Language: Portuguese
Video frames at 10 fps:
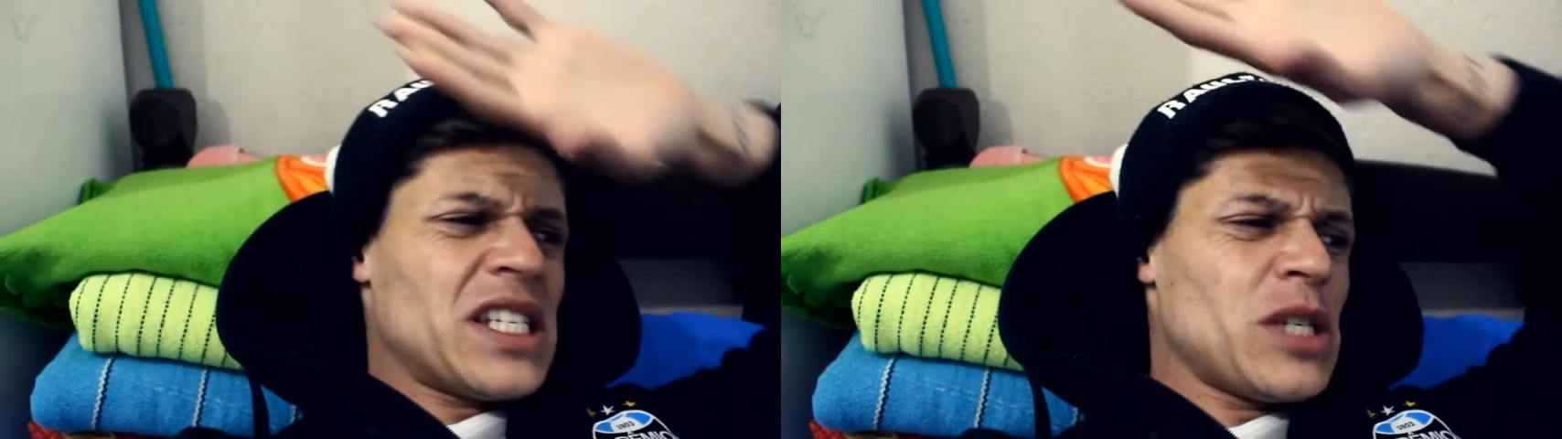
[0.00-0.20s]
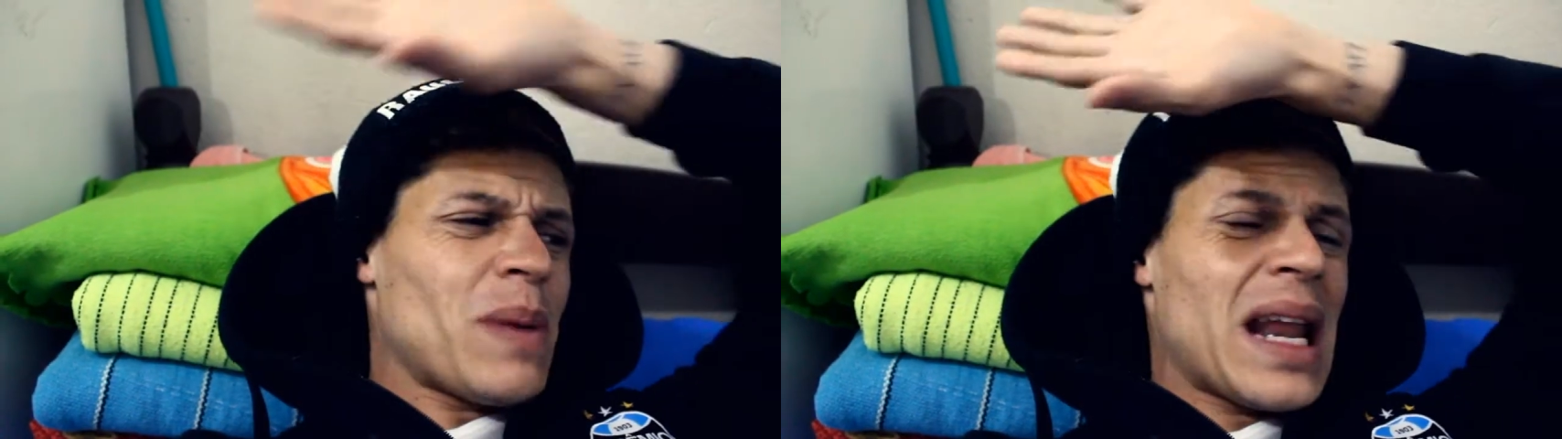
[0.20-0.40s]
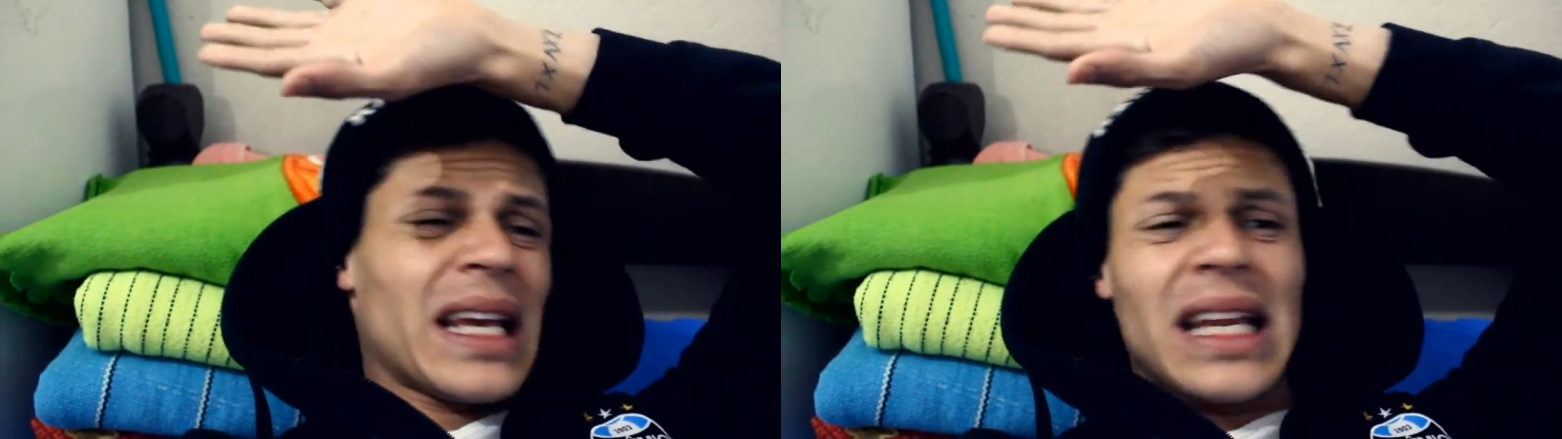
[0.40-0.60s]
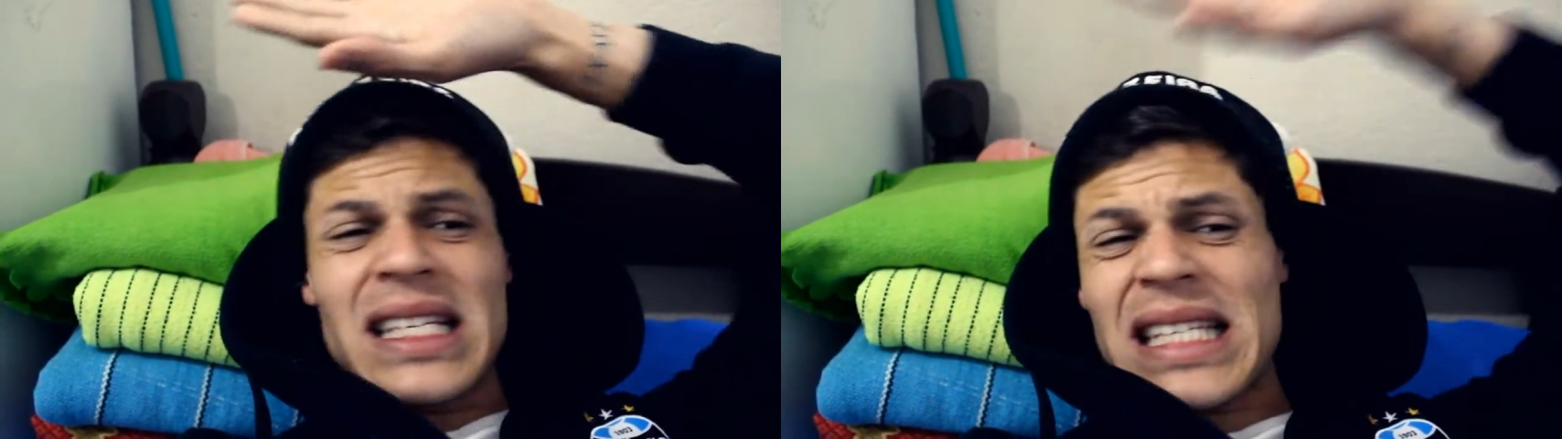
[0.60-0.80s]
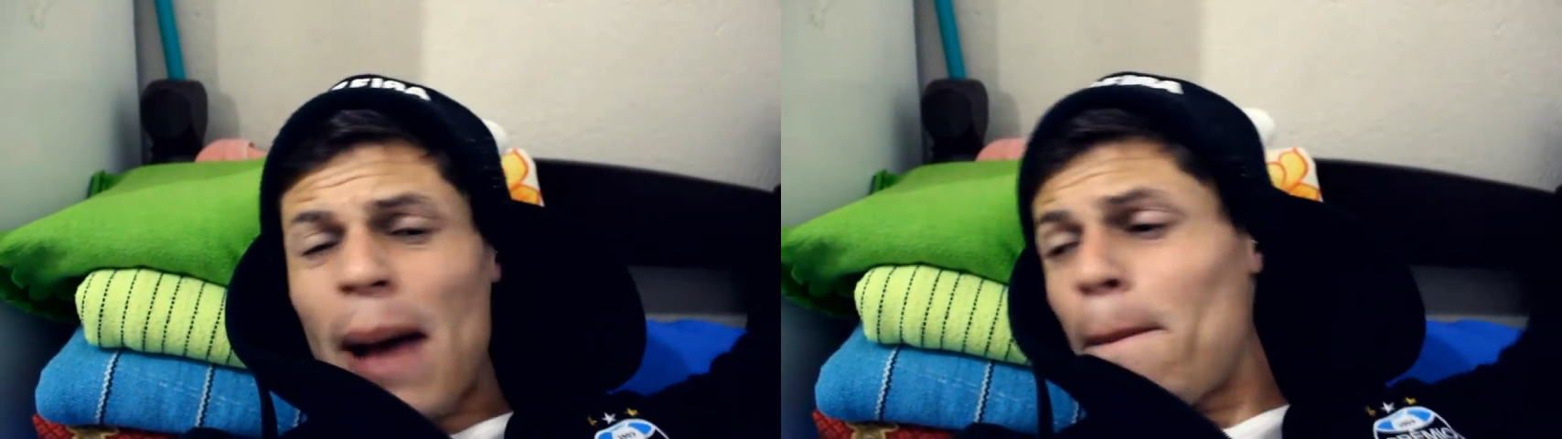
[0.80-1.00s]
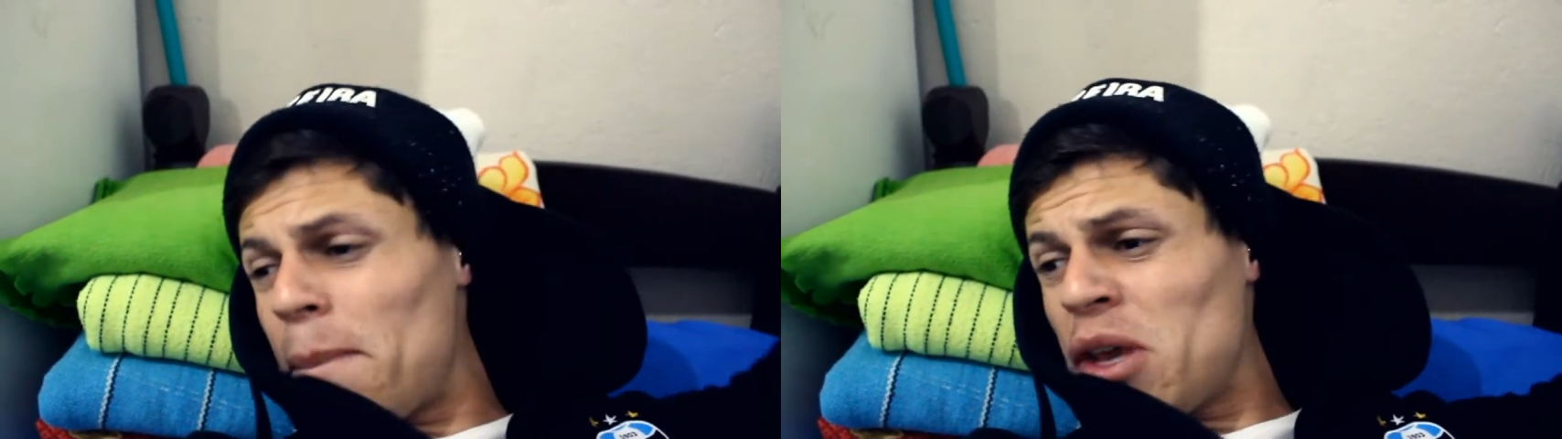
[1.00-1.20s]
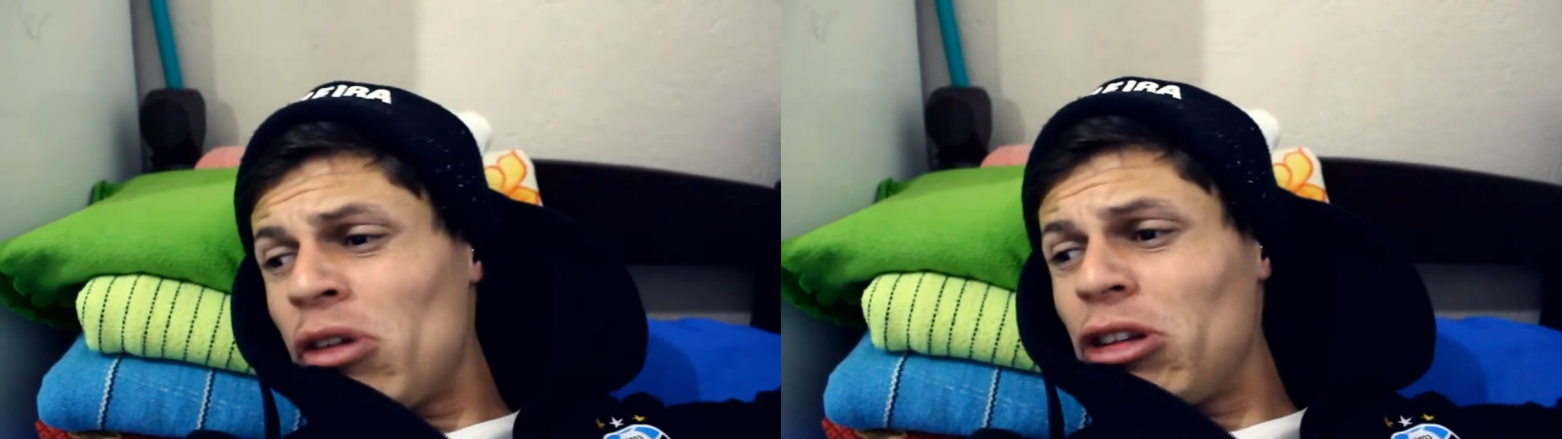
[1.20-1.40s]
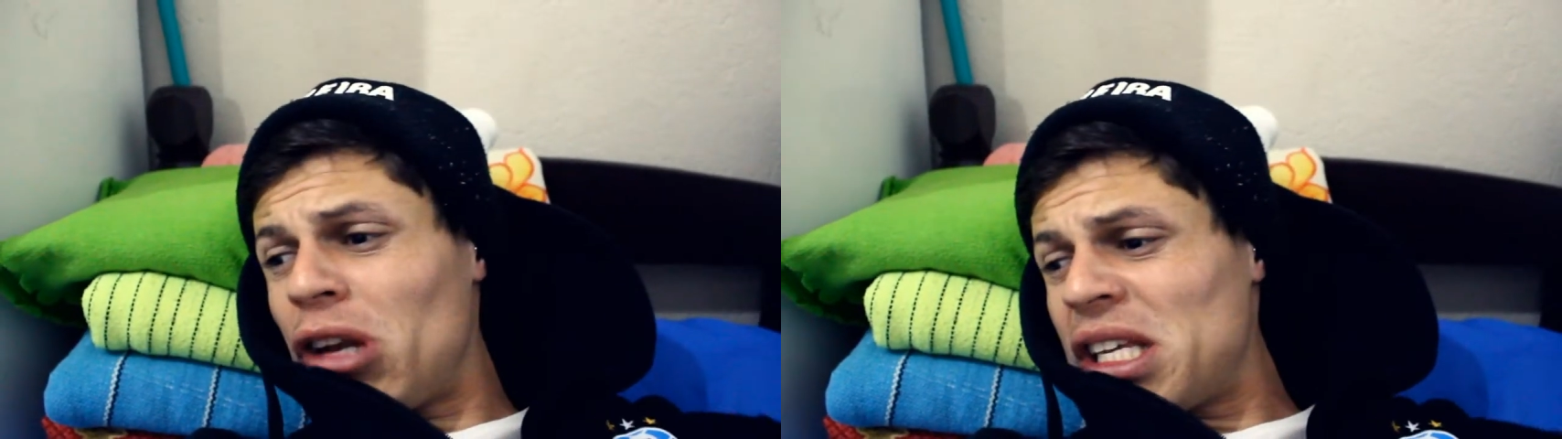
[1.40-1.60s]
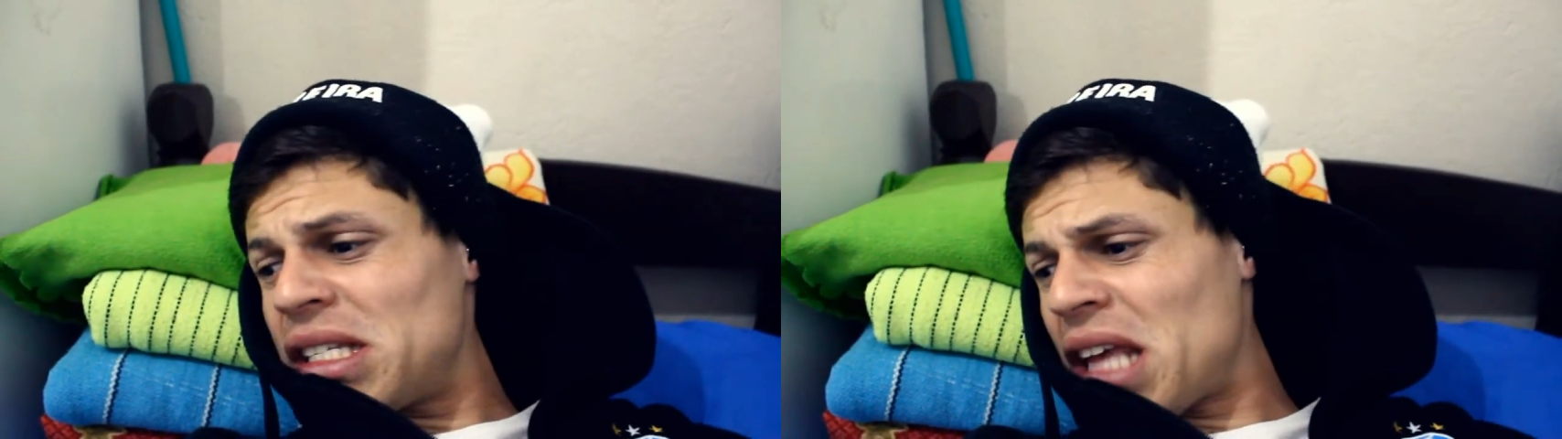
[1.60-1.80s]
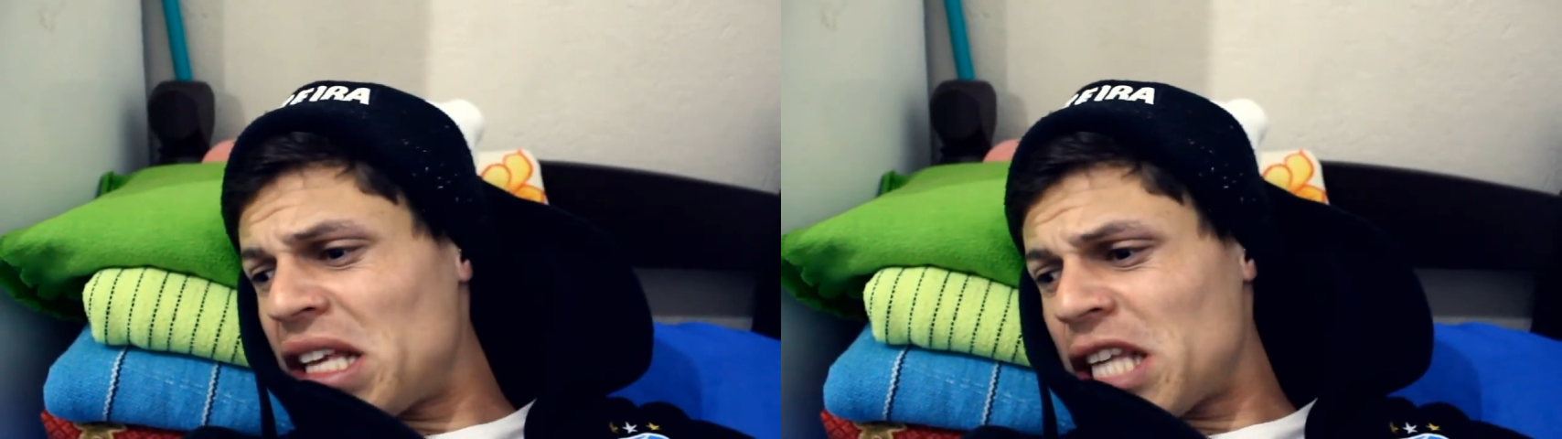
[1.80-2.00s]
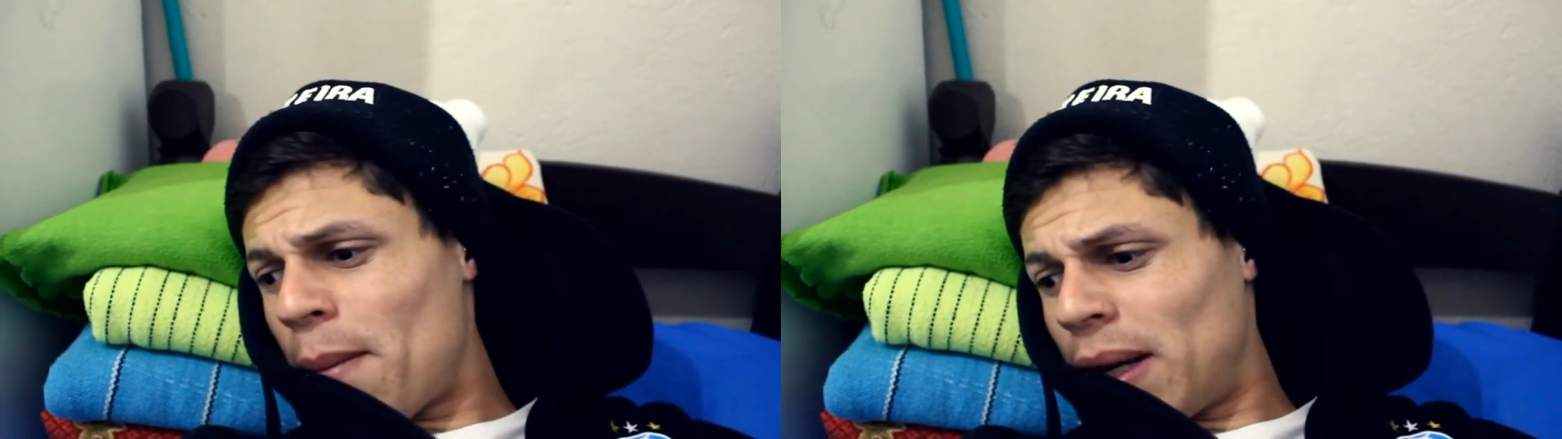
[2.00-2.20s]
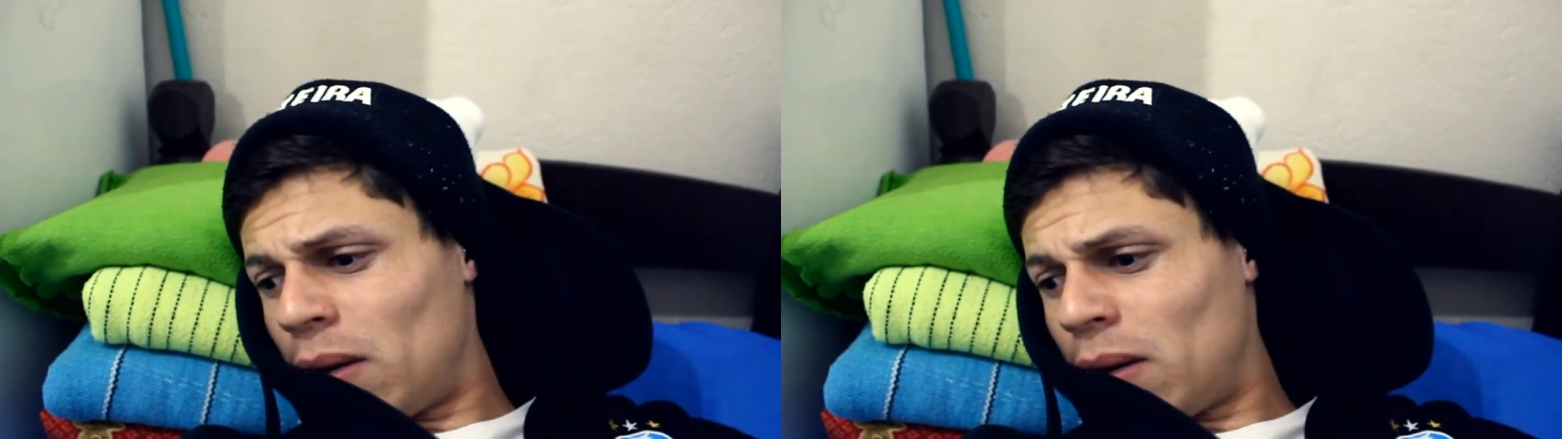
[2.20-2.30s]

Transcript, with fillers: Vai se espalhar que nem sapinho na adolescência,